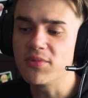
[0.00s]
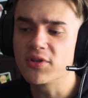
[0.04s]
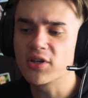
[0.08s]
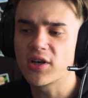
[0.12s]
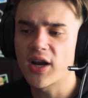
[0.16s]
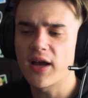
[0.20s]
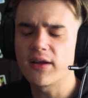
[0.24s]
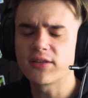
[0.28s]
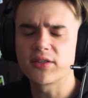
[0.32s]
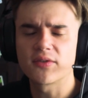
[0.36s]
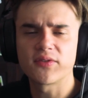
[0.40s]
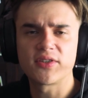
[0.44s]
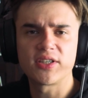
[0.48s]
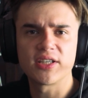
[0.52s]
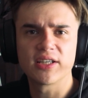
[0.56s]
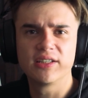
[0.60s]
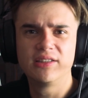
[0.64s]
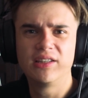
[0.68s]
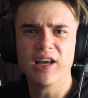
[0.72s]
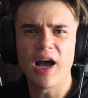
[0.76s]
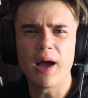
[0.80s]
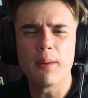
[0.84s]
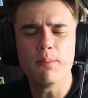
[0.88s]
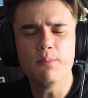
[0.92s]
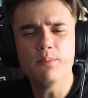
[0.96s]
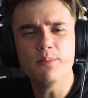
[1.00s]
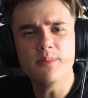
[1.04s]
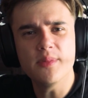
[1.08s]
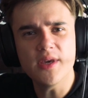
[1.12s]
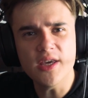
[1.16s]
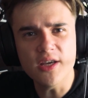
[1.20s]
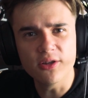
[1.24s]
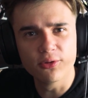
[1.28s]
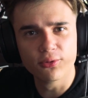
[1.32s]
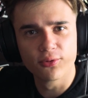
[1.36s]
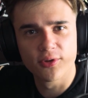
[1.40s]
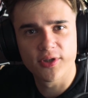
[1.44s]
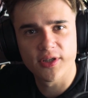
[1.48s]
мне нравятся всегда
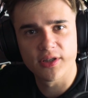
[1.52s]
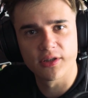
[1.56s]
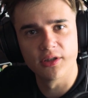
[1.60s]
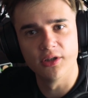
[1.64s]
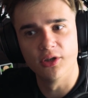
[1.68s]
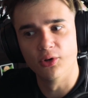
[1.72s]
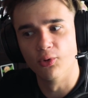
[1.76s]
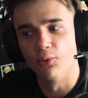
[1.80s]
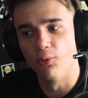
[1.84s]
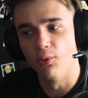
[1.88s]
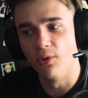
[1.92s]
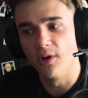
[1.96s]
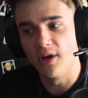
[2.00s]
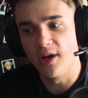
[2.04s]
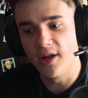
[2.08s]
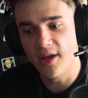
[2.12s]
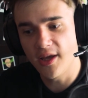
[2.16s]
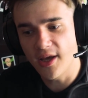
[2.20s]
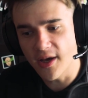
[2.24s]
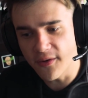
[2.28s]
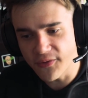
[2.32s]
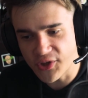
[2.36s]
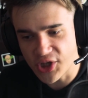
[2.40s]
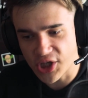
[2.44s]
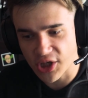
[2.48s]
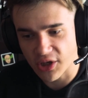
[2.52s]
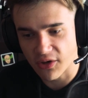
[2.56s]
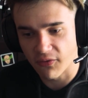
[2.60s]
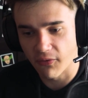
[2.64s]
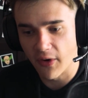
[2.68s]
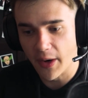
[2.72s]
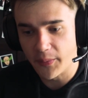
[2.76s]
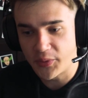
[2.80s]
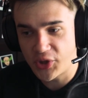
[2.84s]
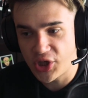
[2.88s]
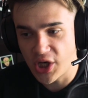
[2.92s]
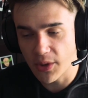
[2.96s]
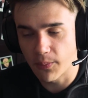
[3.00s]
минусы у левчик,
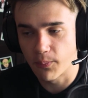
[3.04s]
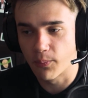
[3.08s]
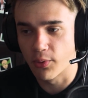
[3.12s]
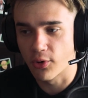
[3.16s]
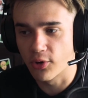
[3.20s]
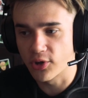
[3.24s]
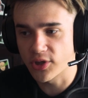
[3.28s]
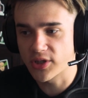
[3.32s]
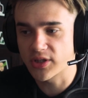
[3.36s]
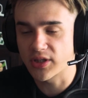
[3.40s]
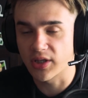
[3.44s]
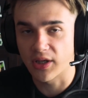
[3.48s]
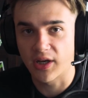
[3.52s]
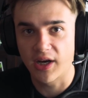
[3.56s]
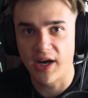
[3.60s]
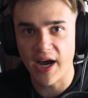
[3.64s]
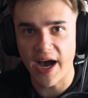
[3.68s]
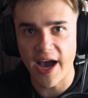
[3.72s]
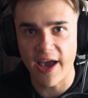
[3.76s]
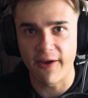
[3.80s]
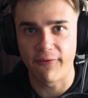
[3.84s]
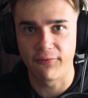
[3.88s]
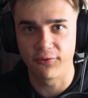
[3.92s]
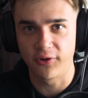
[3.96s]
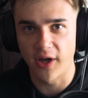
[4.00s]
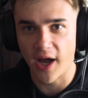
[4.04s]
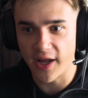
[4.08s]
вообще просто кайф.